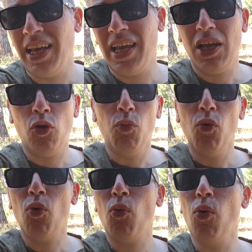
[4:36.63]
che
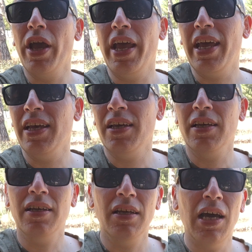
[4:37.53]
comunque
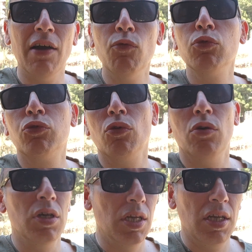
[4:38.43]
eh, ha
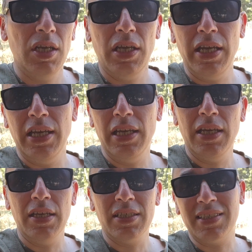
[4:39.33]
avuto
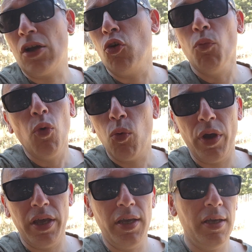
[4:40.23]
eh, sta
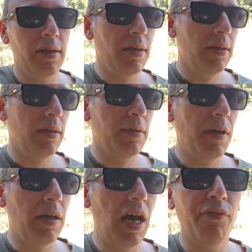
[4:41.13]
comunque eh,
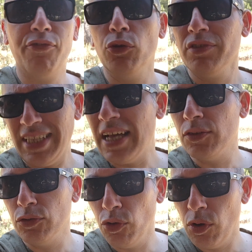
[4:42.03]

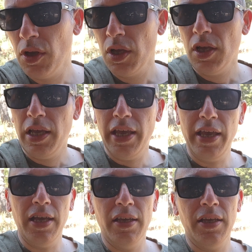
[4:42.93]
affrontando
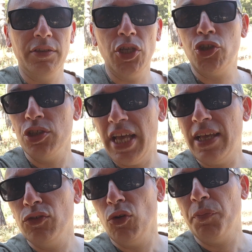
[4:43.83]
e eh,
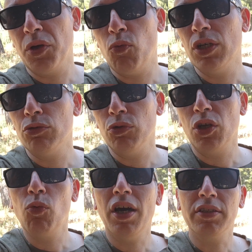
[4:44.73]
decidendo per quanto
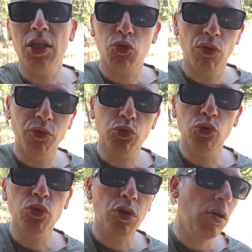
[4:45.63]
riguarda il suo
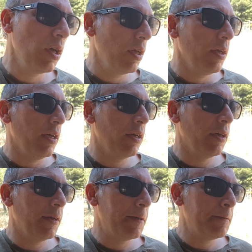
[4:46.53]
futuro
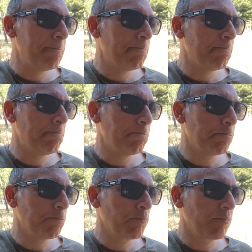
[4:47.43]
ehm,